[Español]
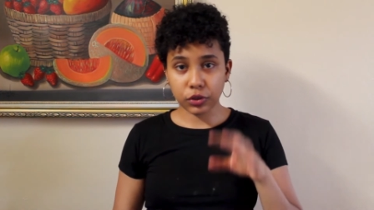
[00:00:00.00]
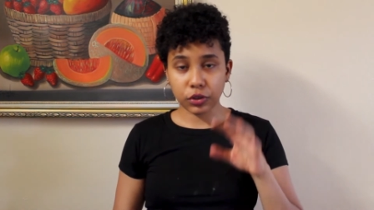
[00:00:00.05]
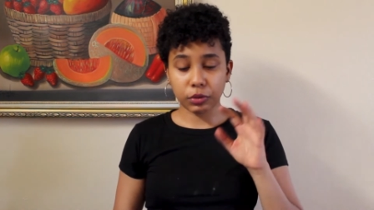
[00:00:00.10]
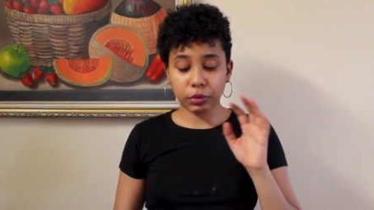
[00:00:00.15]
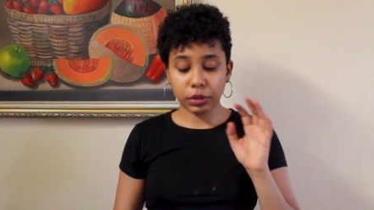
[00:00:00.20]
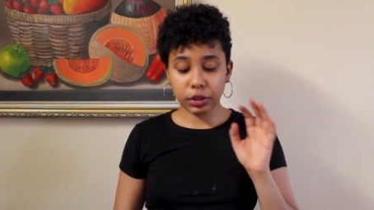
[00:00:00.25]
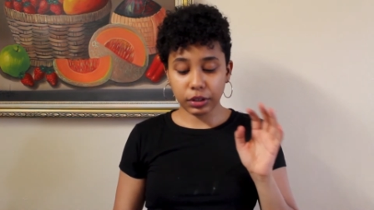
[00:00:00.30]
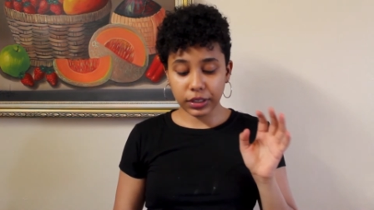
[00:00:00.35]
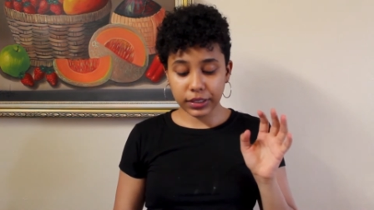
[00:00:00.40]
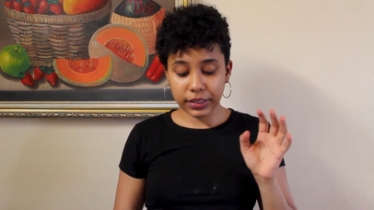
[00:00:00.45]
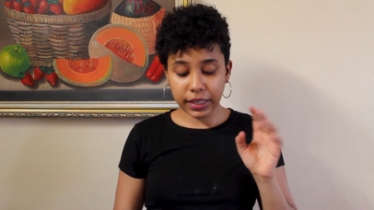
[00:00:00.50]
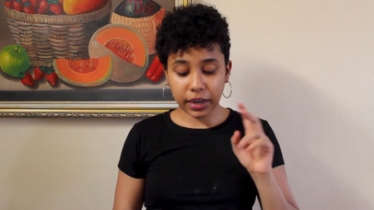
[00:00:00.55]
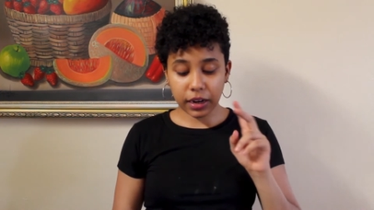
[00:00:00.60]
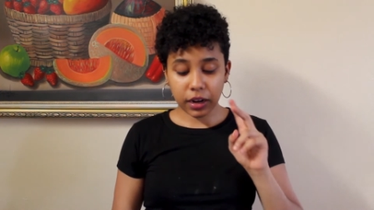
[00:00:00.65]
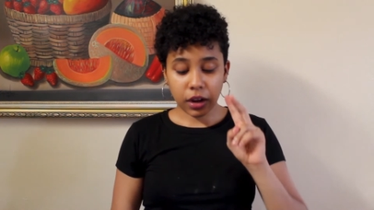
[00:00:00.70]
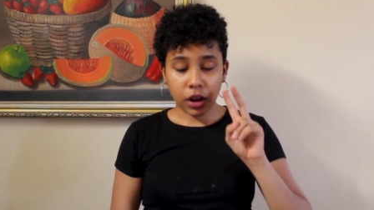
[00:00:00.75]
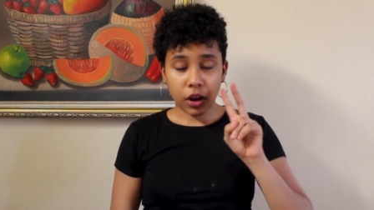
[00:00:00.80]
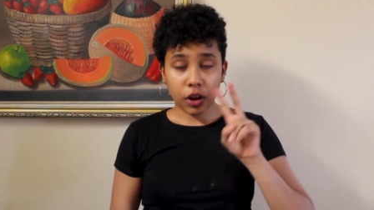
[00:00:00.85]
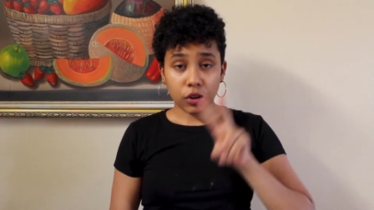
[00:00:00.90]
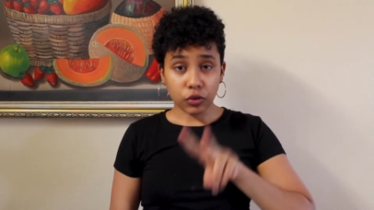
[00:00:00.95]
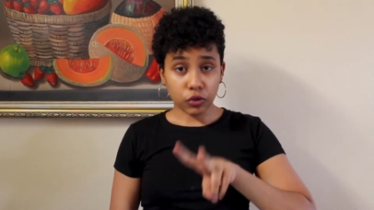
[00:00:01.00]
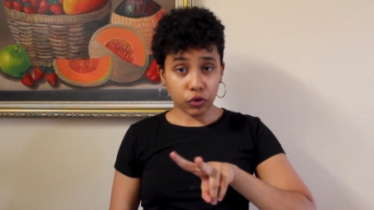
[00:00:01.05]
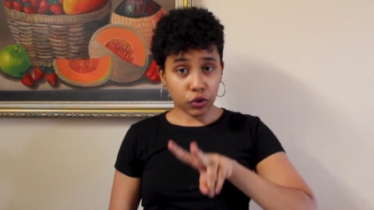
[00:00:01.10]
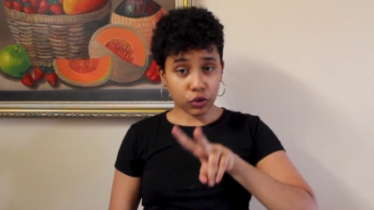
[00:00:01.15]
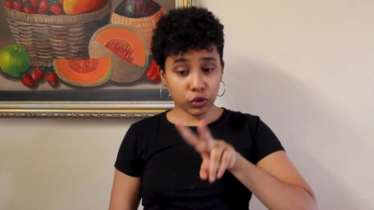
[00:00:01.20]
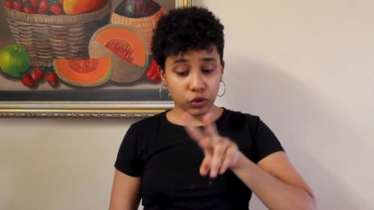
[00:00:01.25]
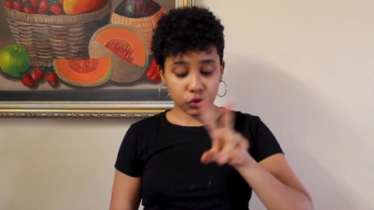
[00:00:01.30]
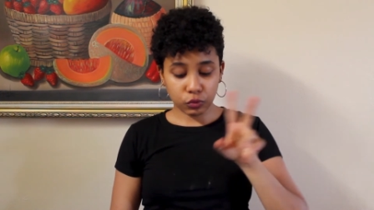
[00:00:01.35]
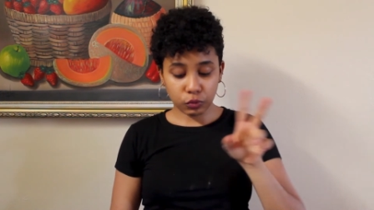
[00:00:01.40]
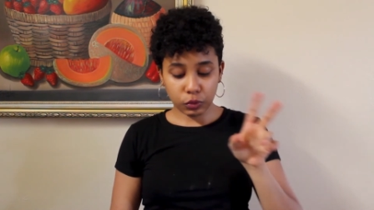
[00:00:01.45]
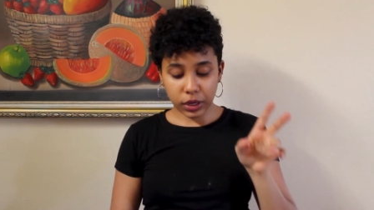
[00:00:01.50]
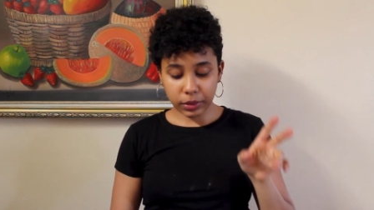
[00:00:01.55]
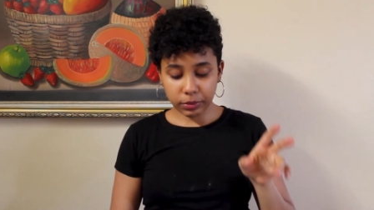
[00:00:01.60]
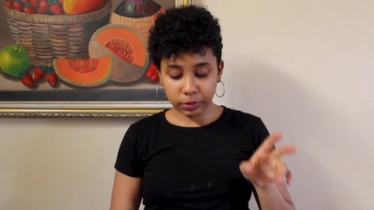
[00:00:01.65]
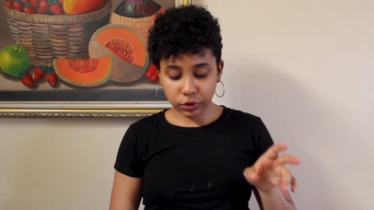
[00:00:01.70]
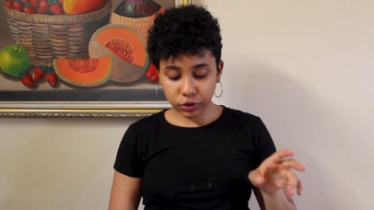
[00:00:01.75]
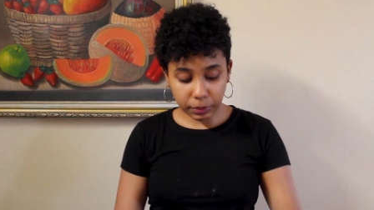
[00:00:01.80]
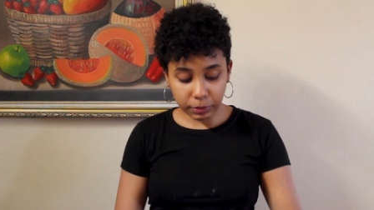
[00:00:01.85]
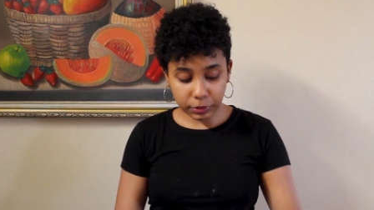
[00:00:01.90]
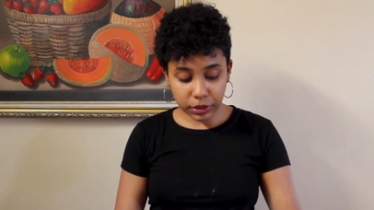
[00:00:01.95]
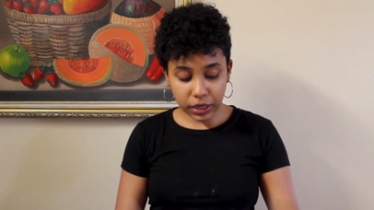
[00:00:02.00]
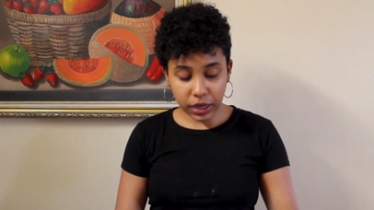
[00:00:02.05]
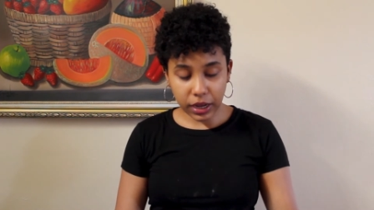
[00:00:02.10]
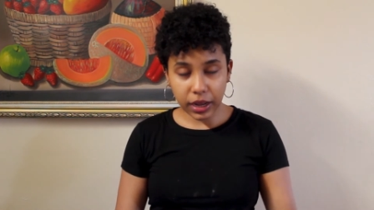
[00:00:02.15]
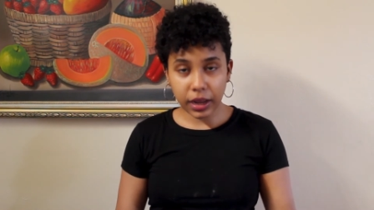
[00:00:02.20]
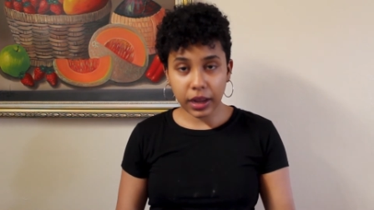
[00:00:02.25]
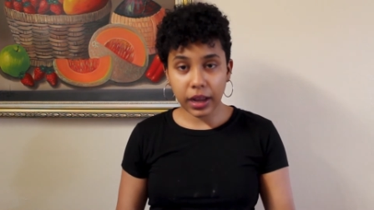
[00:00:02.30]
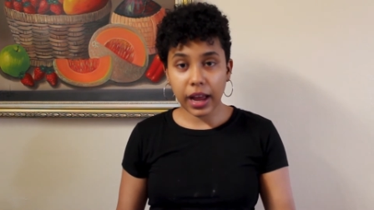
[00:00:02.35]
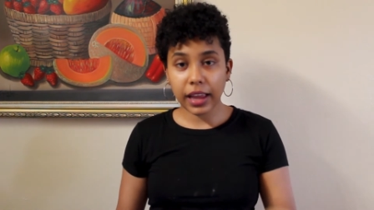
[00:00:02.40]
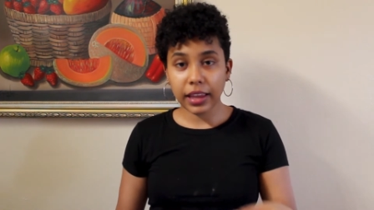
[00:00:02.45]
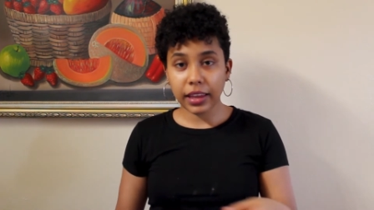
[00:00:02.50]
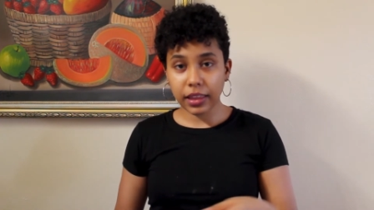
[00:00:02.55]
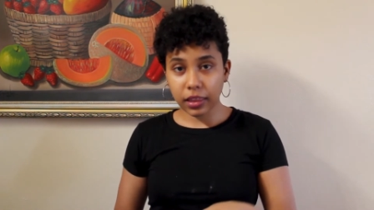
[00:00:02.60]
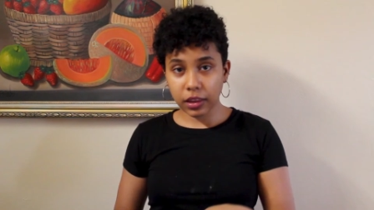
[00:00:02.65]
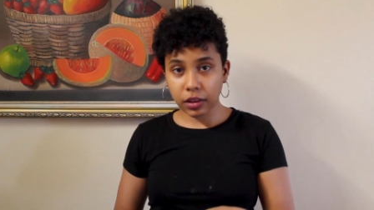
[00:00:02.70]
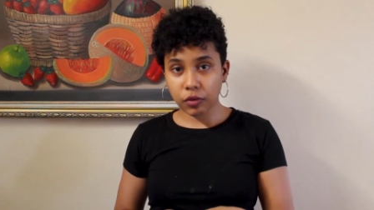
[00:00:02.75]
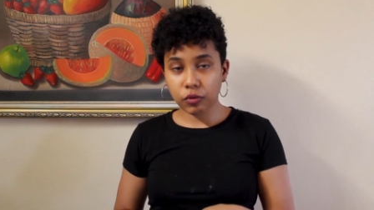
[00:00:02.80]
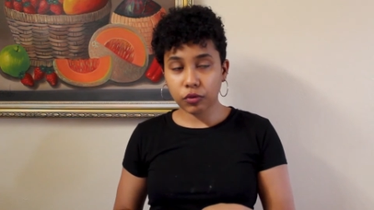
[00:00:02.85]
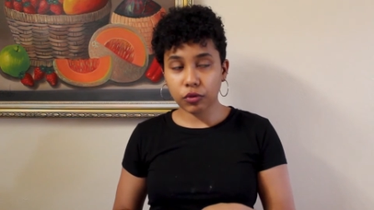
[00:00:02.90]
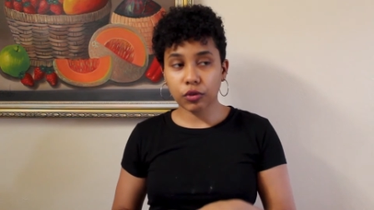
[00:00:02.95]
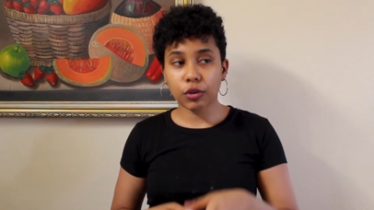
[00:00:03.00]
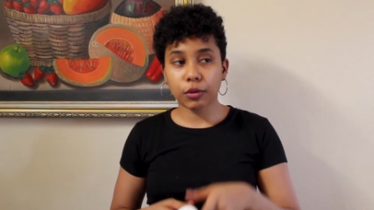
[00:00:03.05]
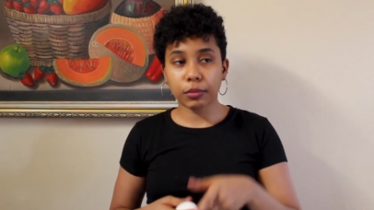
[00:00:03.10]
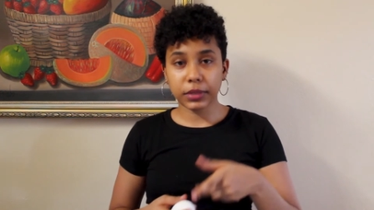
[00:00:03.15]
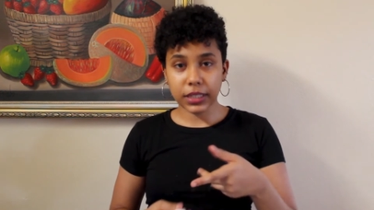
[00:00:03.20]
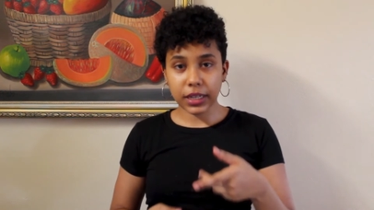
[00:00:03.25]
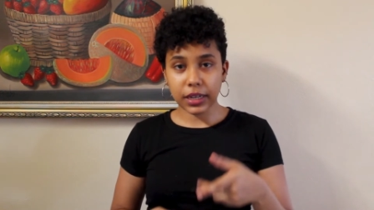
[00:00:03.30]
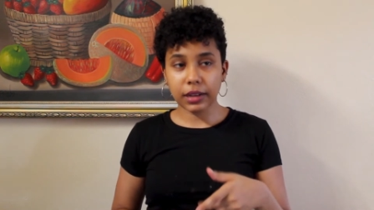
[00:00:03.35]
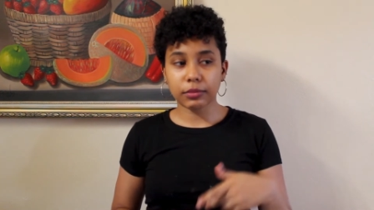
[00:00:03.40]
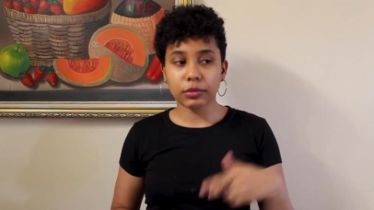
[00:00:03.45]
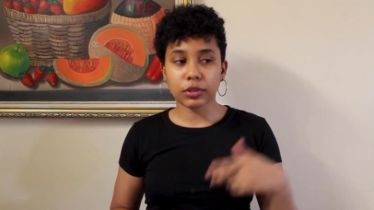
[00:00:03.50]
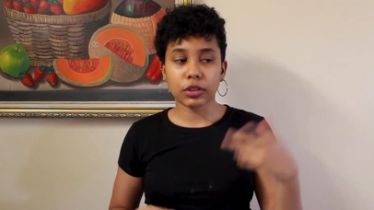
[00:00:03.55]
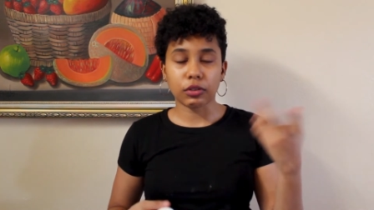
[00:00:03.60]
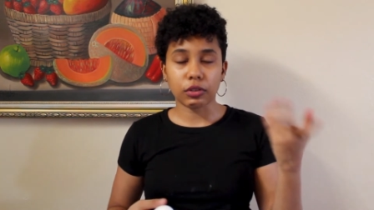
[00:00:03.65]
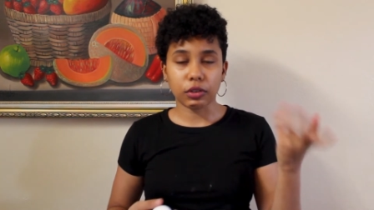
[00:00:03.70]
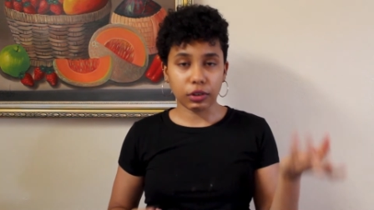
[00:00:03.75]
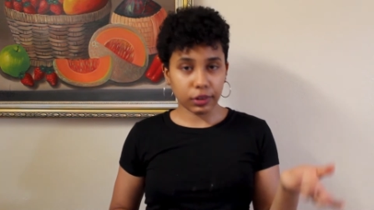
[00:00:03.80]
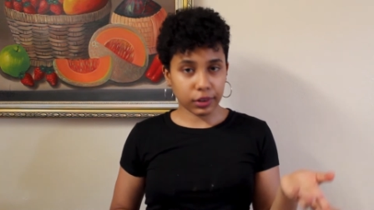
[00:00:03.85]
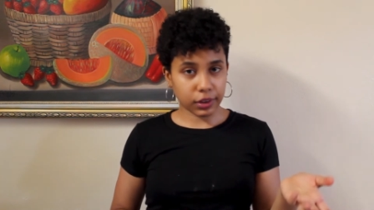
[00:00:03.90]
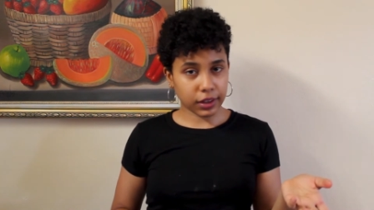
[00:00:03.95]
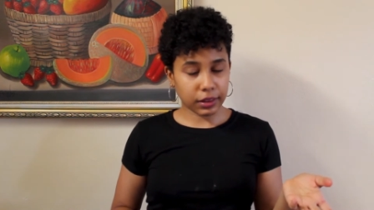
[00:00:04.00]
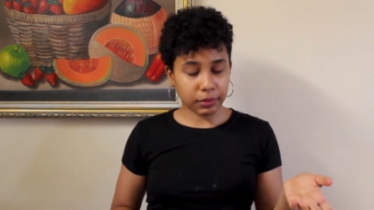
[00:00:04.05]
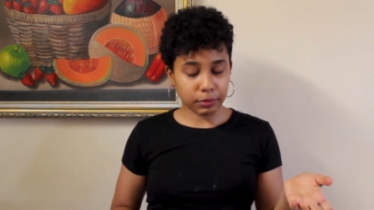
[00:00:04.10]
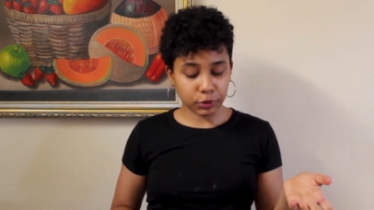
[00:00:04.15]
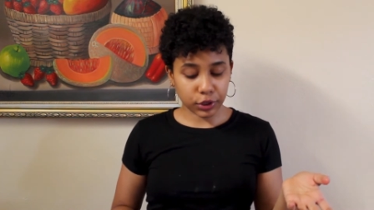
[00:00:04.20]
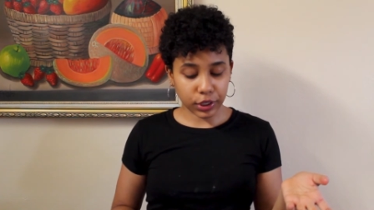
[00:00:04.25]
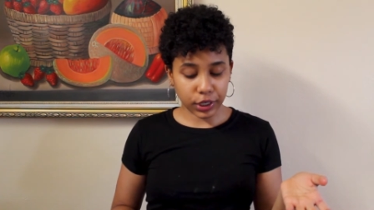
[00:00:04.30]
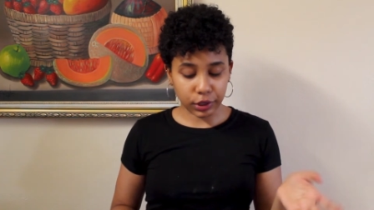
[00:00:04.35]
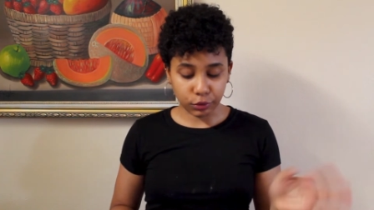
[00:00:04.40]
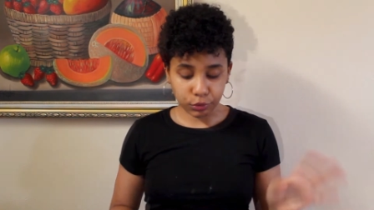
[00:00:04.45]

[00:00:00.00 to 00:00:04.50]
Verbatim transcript: Yo voy a utilizar dos huevos. Vamos a añadir uno, lo mezclamos y luego añadimos el